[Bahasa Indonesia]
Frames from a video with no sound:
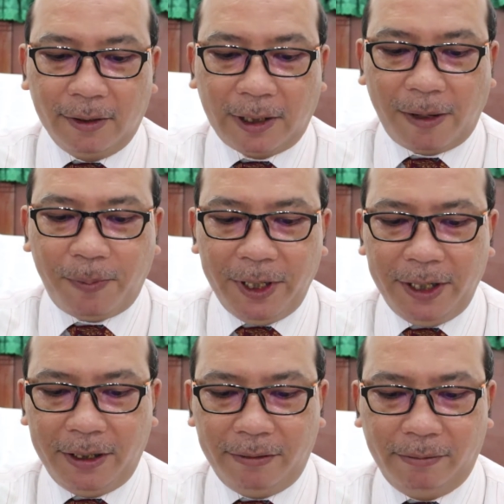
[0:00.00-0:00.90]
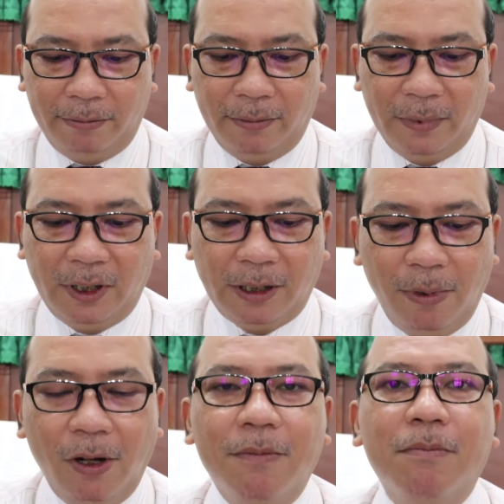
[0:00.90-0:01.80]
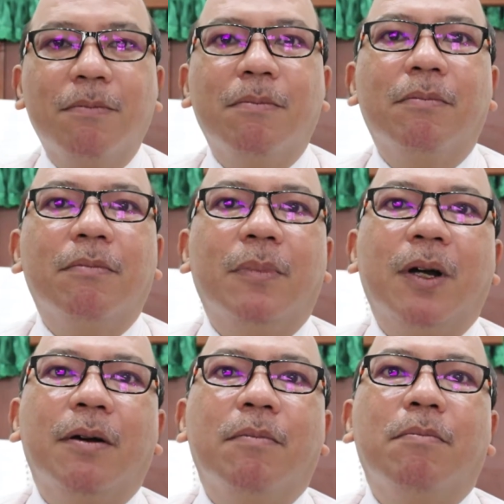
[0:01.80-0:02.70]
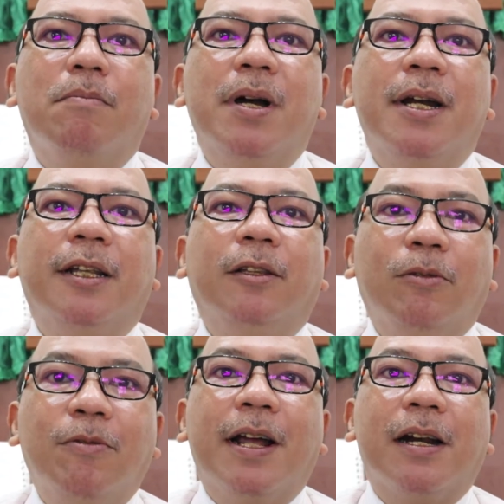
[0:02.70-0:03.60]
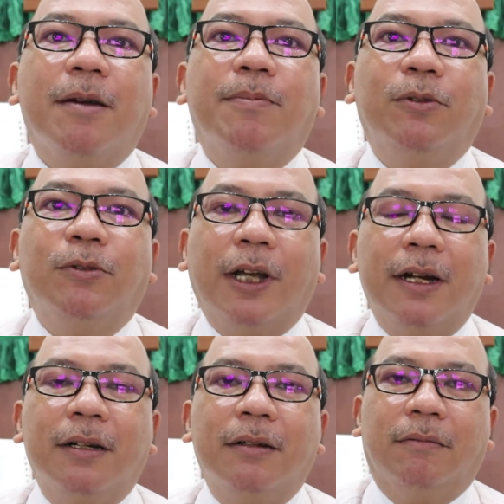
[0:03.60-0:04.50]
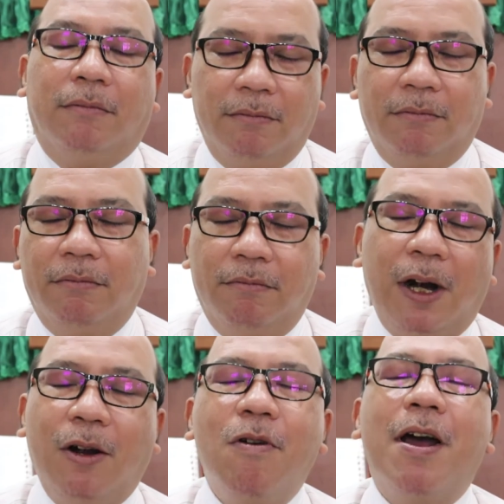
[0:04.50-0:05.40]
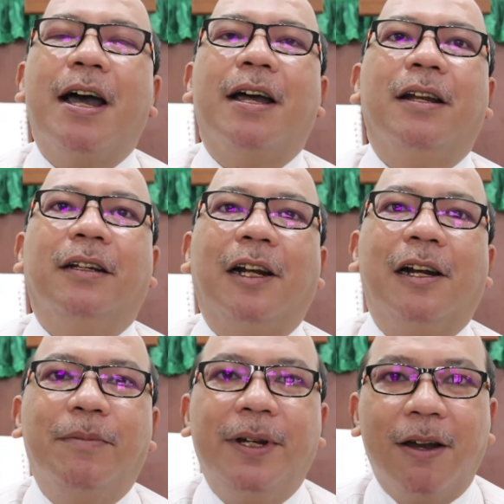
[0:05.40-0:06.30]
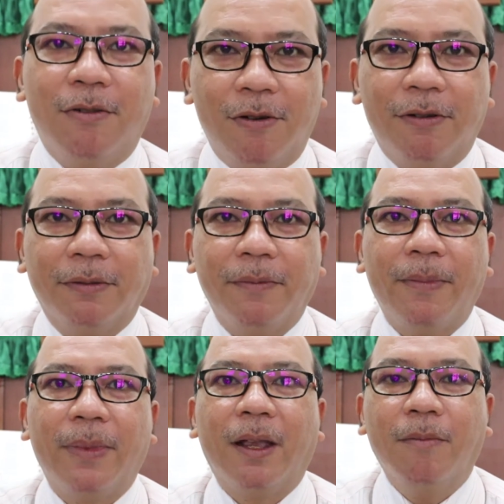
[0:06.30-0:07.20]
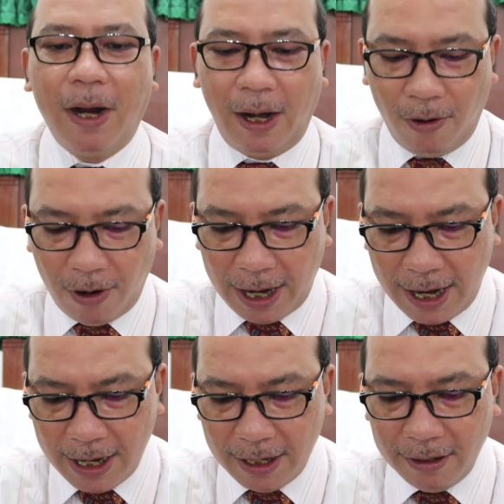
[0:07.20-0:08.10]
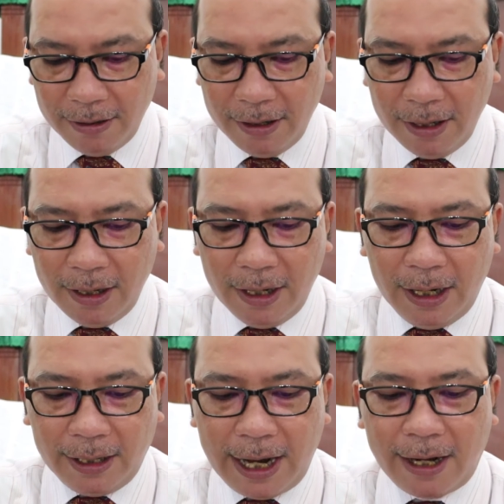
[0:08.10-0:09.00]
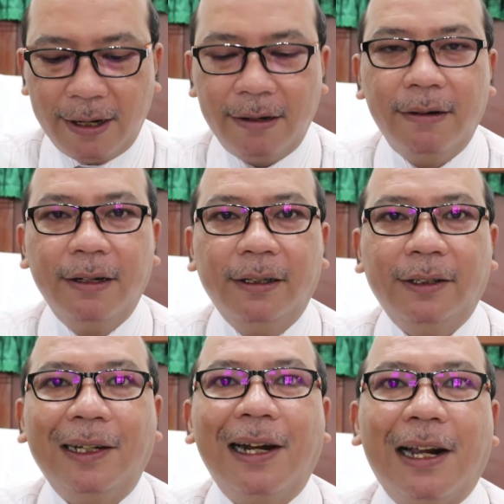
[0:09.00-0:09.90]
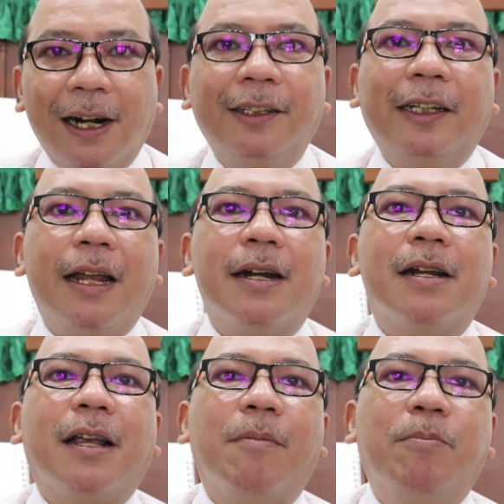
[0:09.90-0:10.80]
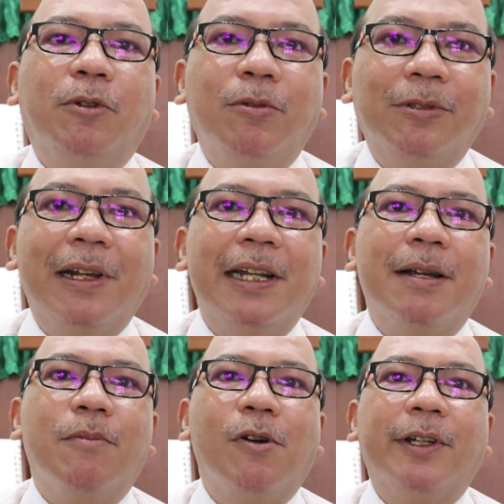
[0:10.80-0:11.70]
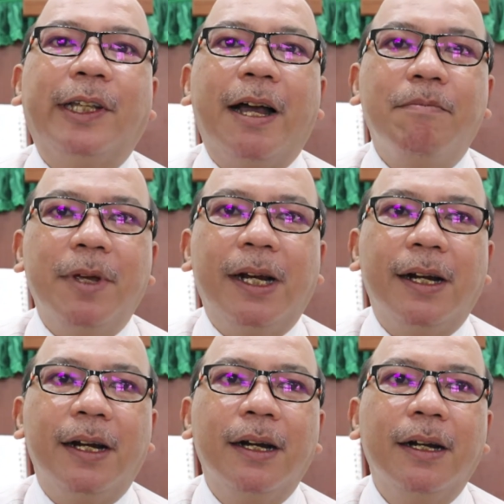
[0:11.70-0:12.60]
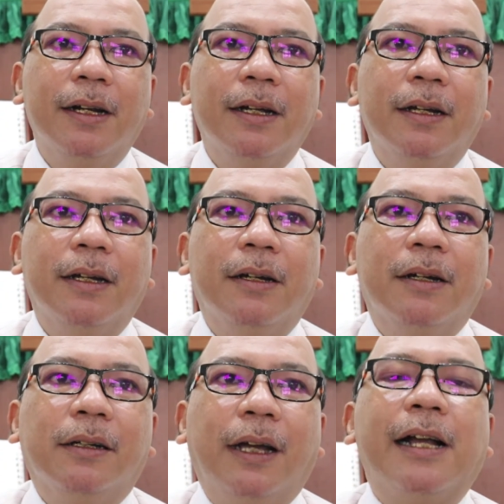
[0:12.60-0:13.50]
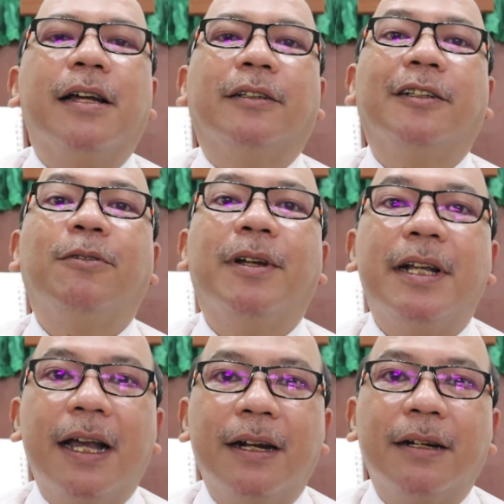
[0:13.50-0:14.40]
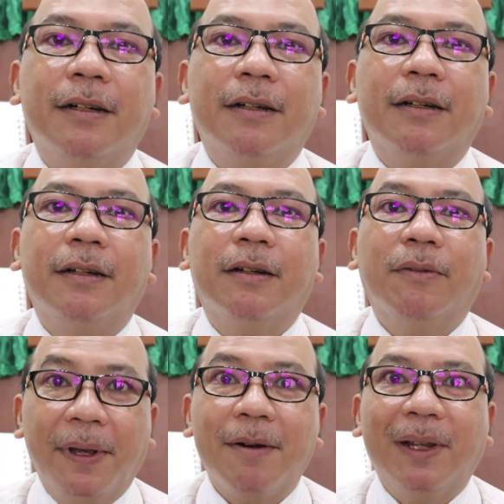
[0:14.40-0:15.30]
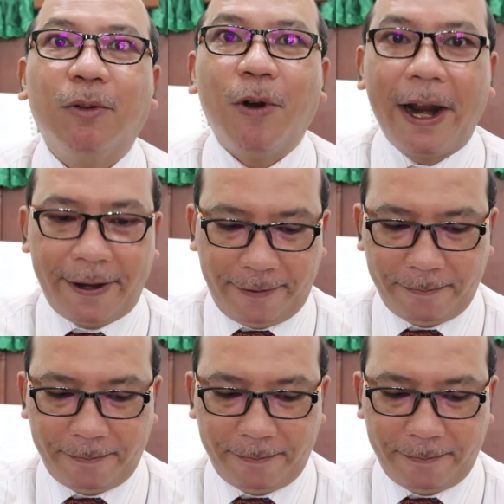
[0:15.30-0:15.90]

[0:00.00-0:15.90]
Tapi sebelum menentukan keputusan, berdoalah terlebih dahulu. Berdoalah dan selaraskan keputusan yang mau kita ambil agar sesuai dengan firman Tuhan.